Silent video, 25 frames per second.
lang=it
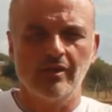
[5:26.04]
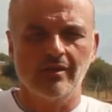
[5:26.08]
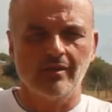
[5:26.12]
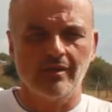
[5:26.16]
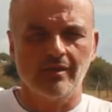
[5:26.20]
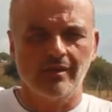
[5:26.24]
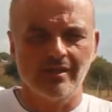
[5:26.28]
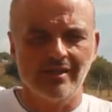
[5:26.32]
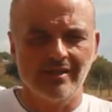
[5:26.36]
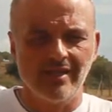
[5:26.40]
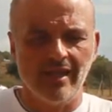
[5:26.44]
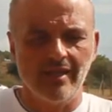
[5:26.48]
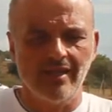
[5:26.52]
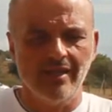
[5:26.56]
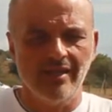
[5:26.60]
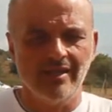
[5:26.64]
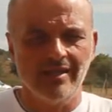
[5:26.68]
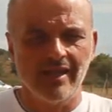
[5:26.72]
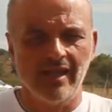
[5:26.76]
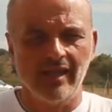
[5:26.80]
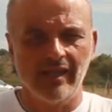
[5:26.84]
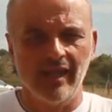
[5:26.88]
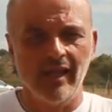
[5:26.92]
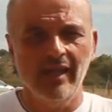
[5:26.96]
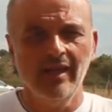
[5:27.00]
Insegna di
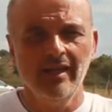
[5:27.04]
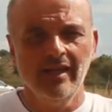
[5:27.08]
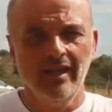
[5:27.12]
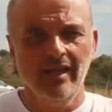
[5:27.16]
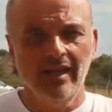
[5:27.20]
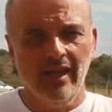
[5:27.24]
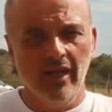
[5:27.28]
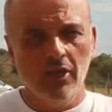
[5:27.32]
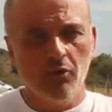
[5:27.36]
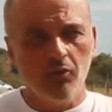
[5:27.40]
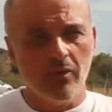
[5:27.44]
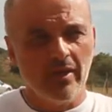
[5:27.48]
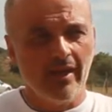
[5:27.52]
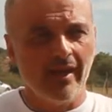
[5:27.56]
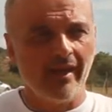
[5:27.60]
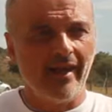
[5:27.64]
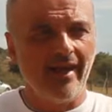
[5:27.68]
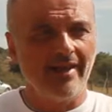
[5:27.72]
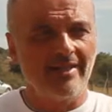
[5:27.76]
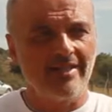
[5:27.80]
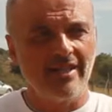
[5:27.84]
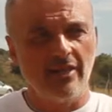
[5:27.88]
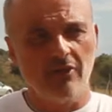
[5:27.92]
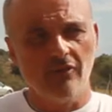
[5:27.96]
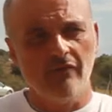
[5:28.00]
Siena, in cui i
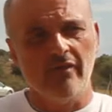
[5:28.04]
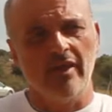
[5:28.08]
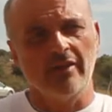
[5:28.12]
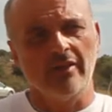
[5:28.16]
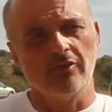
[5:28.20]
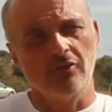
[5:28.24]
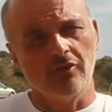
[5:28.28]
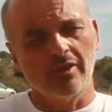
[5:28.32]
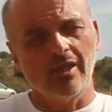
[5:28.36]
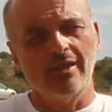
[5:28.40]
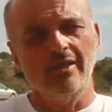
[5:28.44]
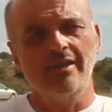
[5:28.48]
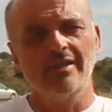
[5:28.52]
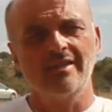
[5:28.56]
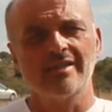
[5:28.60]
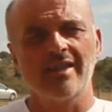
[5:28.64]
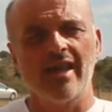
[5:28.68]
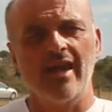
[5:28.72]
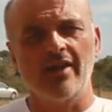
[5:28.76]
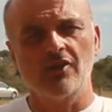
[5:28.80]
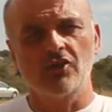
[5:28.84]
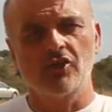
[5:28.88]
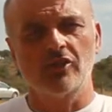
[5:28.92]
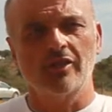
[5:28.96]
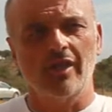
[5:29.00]
ragazzi hanno fatto degli
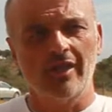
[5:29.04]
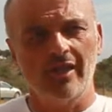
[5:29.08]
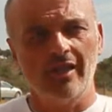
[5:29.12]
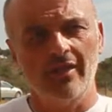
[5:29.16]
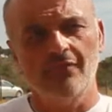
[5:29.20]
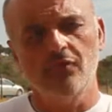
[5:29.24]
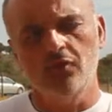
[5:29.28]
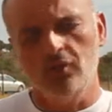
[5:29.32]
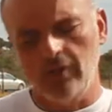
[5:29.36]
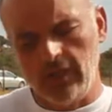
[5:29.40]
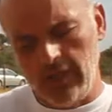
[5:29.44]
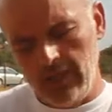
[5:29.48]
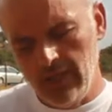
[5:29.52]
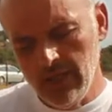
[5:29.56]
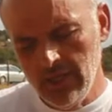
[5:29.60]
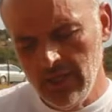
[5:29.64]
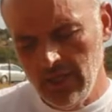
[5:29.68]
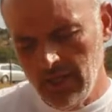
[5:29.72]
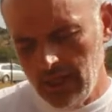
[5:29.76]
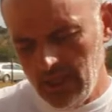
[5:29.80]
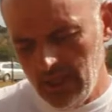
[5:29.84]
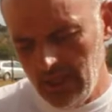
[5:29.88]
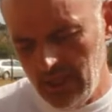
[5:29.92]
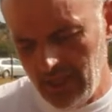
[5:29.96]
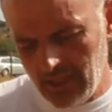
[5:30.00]
stage, dei lavori
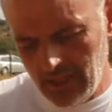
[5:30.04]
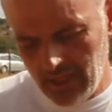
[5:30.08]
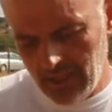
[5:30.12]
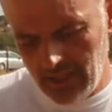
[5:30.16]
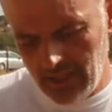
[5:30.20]
eh,